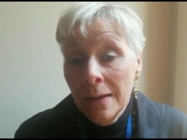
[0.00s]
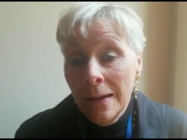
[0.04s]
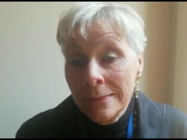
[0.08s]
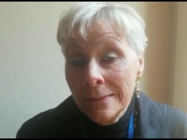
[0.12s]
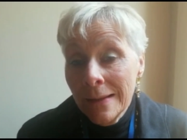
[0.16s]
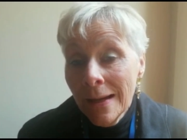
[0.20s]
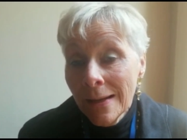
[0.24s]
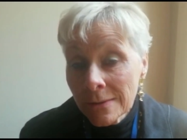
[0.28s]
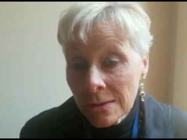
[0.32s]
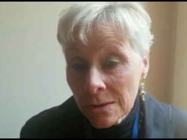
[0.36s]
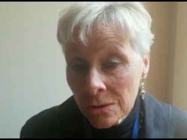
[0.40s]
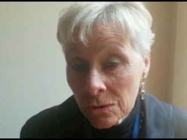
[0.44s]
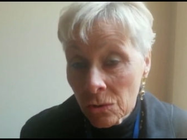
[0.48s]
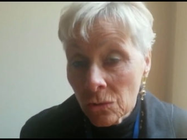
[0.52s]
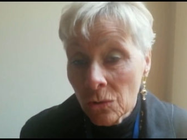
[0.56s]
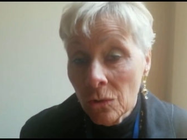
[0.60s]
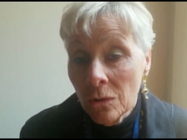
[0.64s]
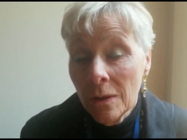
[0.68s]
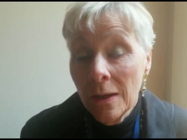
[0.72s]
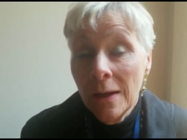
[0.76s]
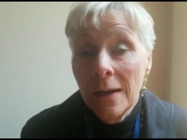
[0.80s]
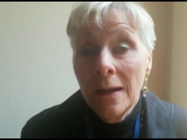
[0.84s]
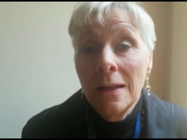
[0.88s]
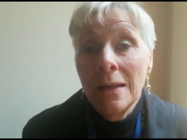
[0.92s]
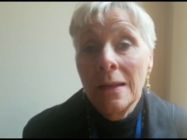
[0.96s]

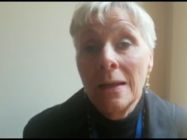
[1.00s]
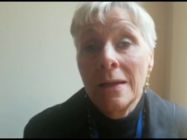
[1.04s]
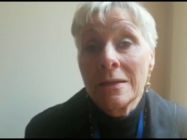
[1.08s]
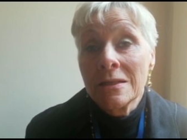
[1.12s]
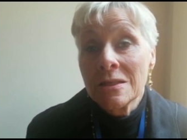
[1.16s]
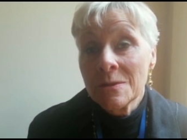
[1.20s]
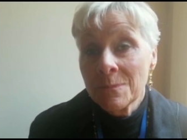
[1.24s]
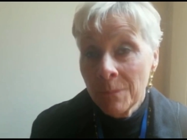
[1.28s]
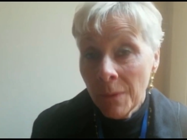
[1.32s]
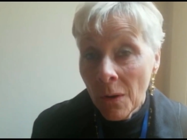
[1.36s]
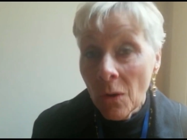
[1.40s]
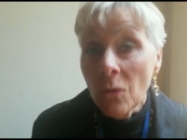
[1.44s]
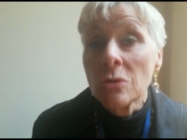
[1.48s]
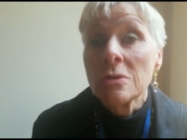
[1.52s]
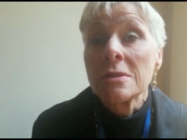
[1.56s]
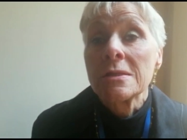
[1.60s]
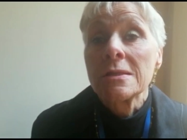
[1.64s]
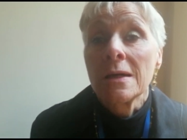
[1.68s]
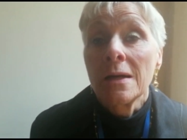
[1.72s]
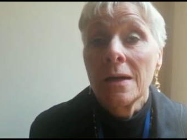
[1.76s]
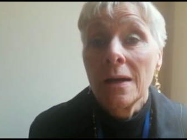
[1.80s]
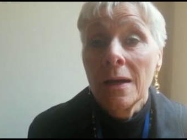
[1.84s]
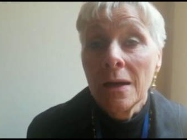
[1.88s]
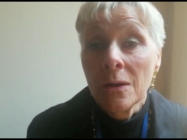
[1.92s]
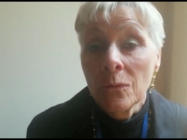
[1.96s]
adatto alla
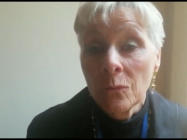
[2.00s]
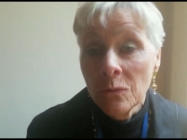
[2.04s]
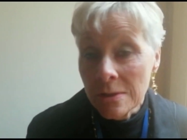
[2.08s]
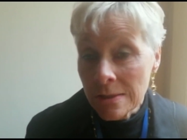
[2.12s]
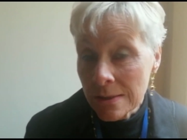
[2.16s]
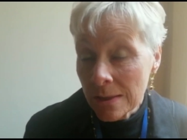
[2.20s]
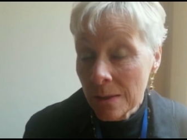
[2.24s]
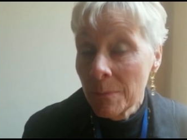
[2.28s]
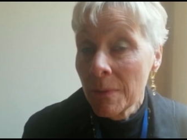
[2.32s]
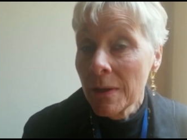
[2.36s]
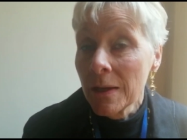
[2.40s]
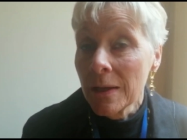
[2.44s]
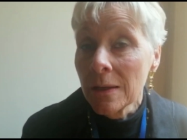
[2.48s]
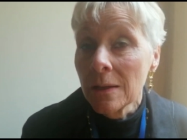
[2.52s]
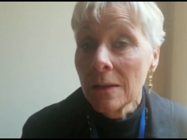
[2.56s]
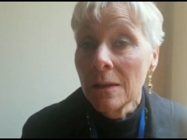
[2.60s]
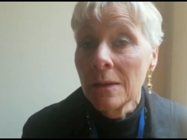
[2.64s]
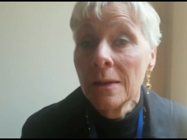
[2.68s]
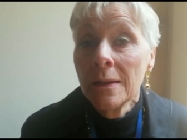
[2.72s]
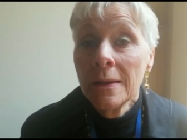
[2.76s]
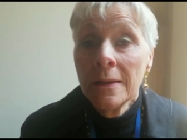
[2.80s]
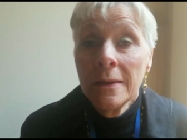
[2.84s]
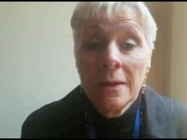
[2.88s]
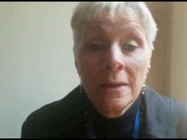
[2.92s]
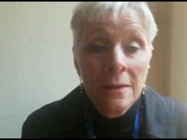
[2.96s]
risposta a queste
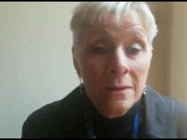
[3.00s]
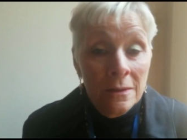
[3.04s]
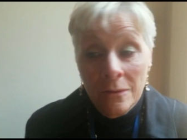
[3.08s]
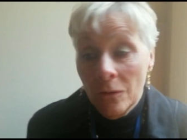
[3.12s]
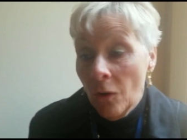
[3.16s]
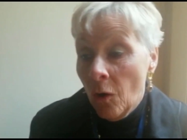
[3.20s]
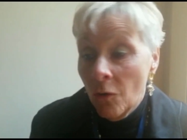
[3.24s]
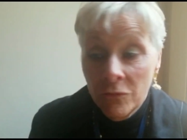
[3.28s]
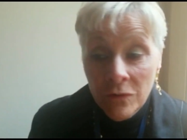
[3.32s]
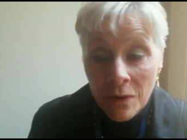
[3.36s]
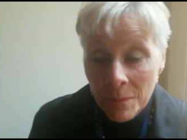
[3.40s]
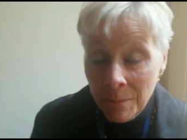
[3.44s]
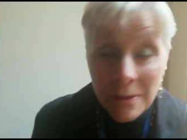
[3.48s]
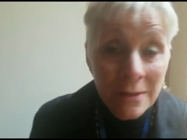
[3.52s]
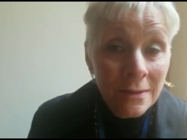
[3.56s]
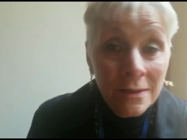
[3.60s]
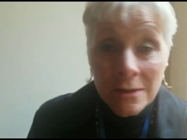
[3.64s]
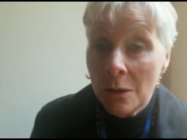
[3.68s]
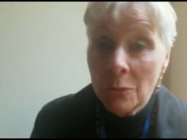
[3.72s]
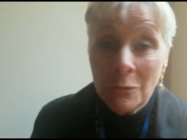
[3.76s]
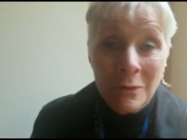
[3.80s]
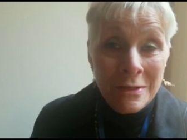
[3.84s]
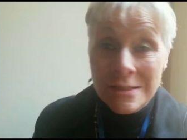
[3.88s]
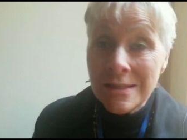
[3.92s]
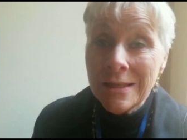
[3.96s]
mail ovviamente
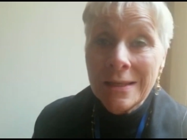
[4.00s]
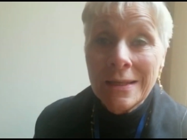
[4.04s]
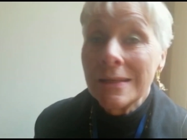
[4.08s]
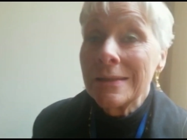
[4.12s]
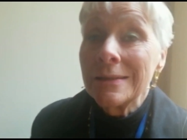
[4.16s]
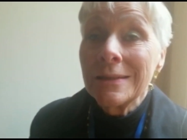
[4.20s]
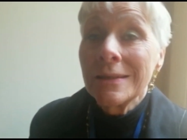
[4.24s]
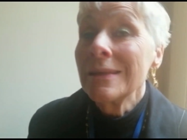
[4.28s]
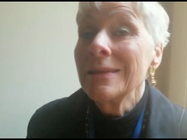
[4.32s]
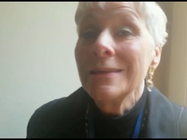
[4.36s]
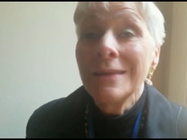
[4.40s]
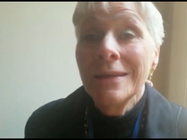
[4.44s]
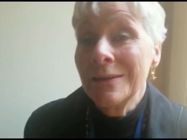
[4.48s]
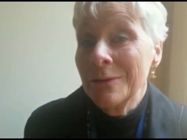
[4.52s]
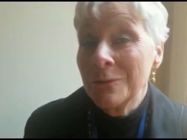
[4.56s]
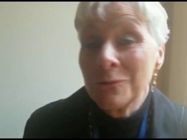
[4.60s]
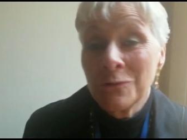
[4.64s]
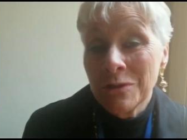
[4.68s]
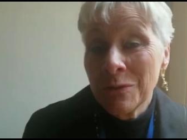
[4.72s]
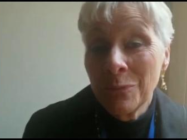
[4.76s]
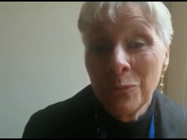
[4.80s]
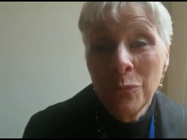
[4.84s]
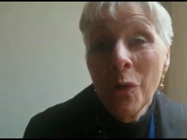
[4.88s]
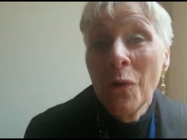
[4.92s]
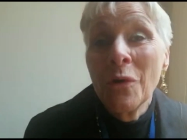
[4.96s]
da una segreteria
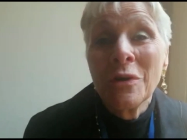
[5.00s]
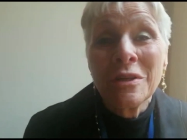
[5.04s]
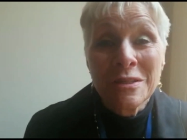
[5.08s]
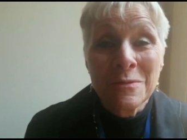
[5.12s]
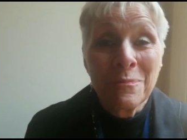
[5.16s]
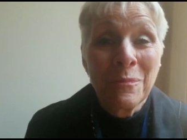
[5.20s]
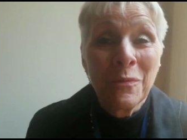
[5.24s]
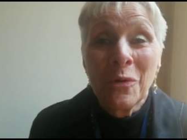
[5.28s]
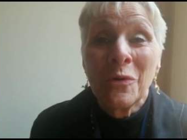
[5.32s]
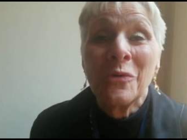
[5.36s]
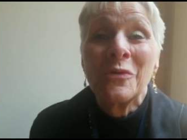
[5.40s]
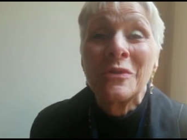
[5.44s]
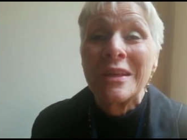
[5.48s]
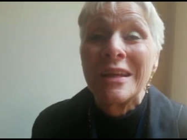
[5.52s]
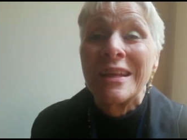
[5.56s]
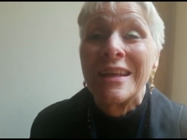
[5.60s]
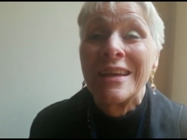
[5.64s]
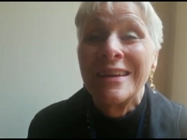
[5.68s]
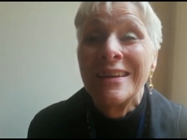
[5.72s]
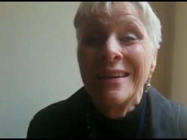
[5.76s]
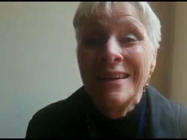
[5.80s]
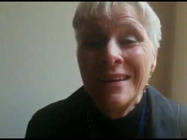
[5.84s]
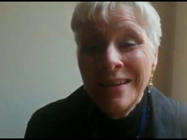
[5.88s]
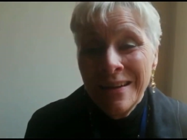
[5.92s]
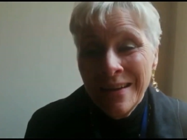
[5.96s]
non si può
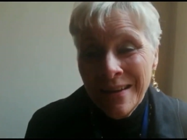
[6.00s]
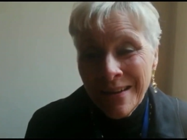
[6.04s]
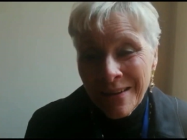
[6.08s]
rispondere